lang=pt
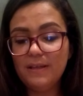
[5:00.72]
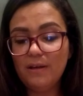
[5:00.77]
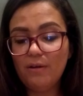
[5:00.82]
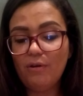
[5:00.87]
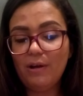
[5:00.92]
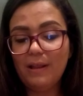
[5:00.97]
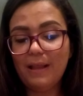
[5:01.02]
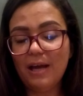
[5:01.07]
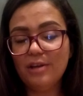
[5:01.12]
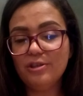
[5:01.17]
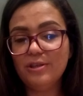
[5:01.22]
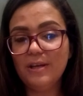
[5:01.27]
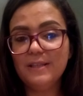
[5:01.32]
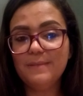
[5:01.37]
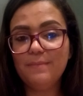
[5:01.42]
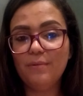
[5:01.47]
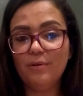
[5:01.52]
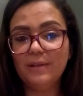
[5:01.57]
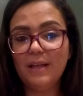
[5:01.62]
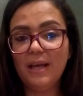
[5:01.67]
a colagem,
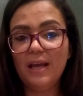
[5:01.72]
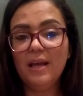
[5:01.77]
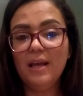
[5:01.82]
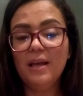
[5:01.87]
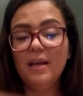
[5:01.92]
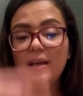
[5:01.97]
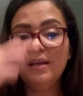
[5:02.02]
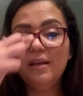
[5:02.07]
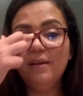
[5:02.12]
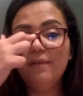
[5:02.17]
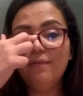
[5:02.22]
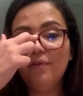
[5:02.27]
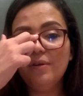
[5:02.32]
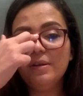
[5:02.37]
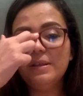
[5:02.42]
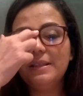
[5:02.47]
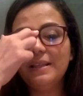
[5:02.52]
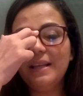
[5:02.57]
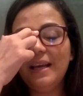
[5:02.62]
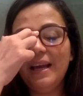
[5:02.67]
responder, e
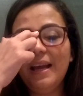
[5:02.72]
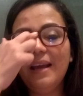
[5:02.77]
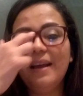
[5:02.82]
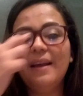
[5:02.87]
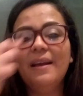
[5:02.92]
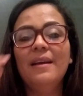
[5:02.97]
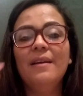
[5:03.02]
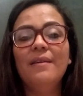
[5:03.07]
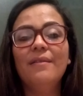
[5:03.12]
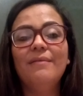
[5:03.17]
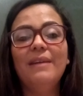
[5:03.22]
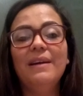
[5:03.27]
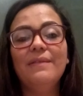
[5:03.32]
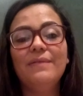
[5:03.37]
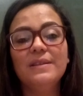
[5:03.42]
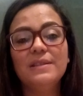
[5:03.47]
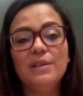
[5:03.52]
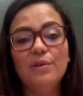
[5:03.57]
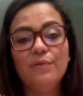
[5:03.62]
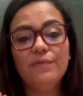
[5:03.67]
você vai
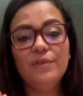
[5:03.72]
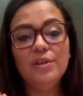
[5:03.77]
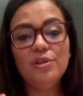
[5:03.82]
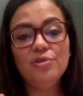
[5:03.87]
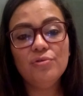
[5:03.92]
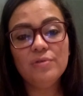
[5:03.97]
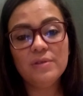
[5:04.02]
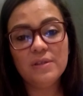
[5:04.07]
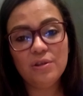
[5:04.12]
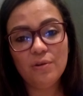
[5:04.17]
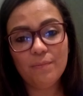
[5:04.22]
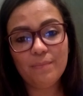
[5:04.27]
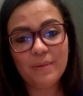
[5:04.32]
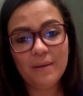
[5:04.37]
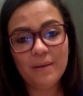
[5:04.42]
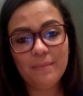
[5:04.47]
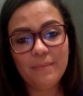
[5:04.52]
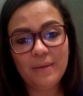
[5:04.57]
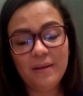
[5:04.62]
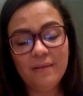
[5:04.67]
fazer um videozinho
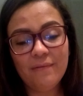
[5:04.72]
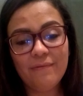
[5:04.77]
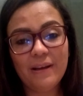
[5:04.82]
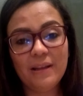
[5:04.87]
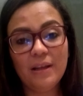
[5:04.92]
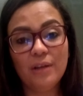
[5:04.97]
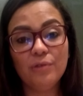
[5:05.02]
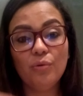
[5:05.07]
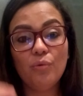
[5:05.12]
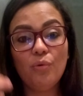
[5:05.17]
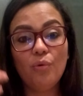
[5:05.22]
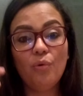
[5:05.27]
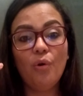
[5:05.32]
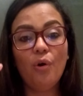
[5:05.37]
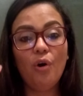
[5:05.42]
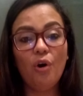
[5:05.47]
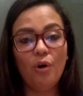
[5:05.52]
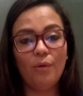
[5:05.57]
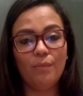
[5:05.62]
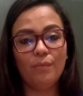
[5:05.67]
para mim falando
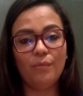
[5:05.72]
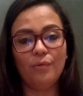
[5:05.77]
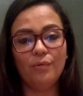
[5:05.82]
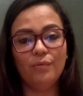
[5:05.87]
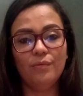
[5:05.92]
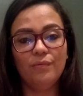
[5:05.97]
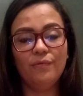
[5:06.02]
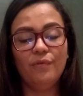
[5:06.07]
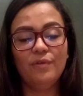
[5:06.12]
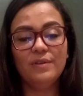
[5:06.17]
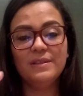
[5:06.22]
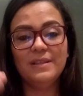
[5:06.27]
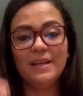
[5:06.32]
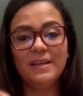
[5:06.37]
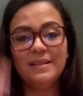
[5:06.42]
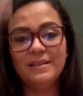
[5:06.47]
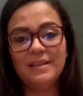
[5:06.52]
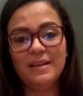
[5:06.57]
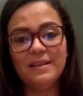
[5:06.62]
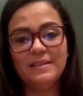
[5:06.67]
como
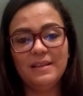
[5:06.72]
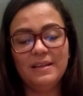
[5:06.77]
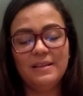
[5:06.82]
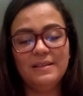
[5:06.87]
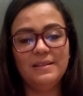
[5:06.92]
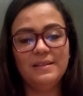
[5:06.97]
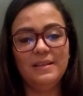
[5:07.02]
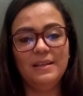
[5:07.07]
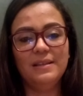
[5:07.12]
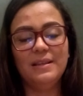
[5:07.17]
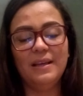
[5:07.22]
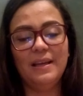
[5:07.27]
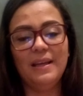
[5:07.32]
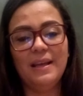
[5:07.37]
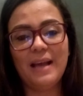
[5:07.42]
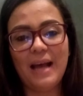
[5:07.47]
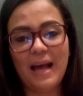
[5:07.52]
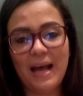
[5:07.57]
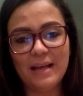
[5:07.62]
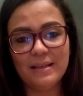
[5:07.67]
você se exercita em
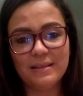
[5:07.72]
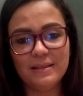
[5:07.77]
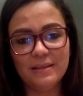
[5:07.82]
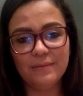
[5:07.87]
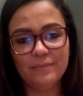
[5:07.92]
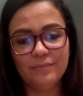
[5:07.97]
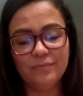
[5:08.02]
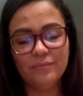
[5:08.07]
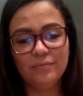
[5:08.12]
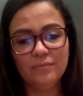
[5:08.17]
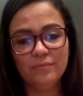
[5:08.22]
casa.